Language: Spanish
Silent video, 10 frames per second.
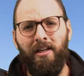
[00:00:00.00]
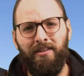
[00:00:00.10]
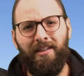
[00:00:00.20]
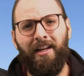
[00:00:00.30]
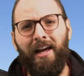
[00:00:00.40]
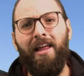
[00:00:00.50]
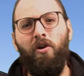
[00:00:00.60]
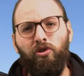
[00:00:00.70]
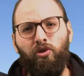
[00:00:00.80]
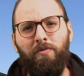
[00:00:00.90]
cerca de
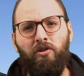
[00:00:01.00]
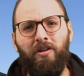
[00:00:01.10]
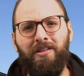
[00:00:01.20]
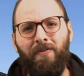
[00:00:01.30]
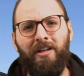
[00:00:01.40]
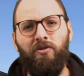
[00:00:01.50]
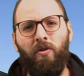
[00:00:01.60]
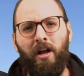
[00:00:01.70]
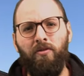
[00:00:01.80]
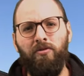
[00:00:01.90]
8 millones de
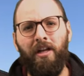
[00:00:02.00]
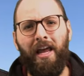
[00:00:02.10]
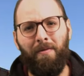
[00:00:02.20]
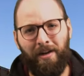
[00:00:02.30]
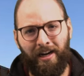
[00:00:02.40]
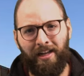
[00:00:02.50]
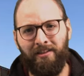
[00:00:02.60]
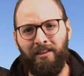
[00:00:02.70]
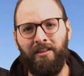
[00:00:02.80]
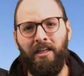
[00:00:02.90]
venezolanos
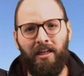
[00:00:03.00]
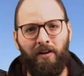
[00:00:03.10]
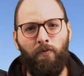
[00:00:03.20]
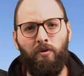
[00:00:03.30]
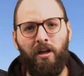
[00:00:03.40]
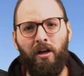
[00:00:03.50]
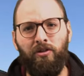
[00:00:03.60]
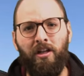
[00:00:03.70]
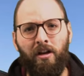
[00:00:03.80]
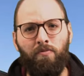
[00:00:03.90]
emigrantes y
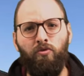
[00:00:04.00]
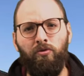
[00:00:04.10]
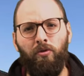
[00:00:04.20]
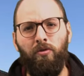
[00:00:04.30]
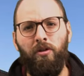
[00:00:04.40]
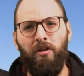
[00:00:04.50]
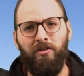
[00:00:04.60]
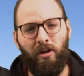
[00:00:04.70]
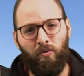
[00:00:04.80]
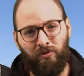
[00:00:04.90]
refugiados en el mundo,
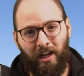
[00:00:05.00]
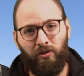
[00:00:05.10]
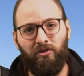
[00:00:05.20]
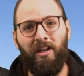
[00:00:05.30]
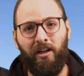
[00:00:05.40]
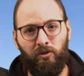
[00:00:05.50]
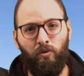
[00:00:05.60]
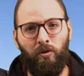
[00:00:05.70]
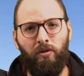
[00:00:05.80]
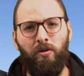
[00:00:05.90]
según datos de
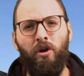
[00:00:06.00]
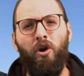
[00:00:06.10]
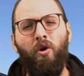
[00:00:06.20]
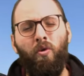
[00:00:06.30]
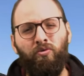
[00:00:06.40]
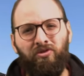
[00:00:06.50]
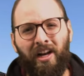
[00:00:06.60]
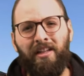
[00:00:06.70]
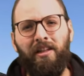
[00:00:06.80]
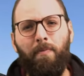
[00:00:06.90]
ACNUR, un
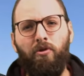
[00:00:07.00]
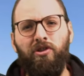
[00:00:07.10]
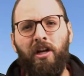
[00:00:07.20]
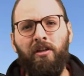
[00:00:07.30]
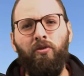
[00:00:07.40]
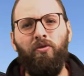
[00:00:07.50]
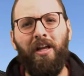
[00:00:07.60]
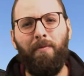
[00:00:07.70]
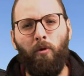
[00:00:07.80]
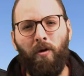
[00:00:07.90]
30% de
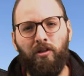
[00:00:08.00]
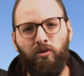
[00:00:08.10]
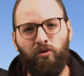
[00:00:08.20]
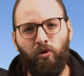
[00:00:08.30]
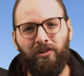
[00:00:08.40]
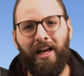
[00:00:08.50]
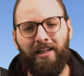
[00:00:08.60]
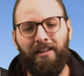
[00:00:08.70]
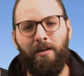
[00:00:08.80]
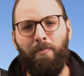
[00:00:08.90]
la población total del